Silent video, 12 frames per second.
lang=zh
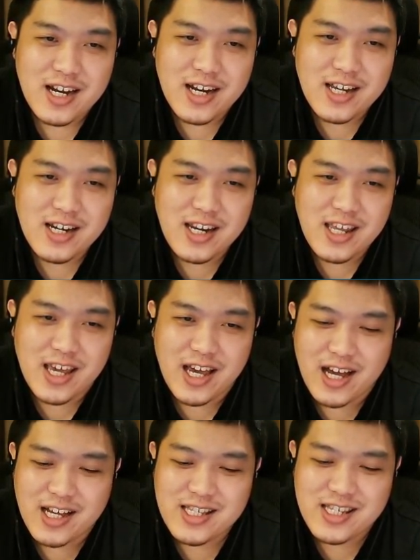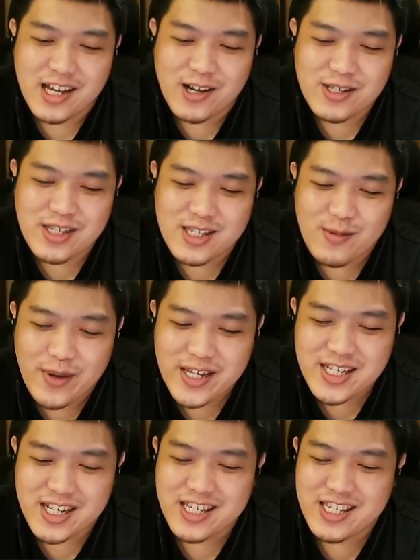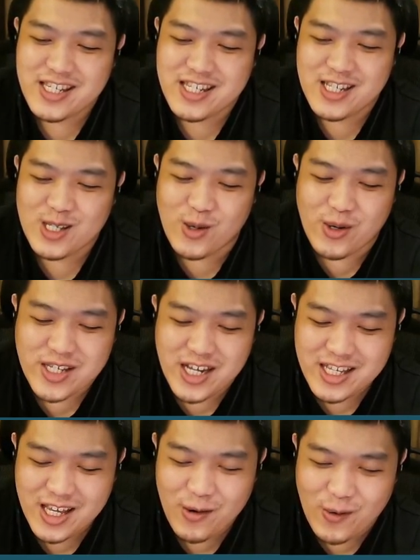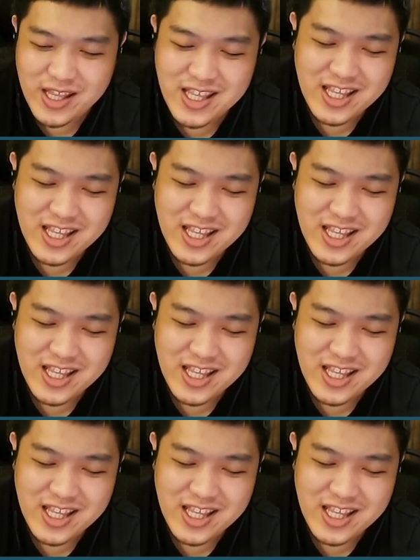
拎你啊，超级没诚意，这只我常在玩。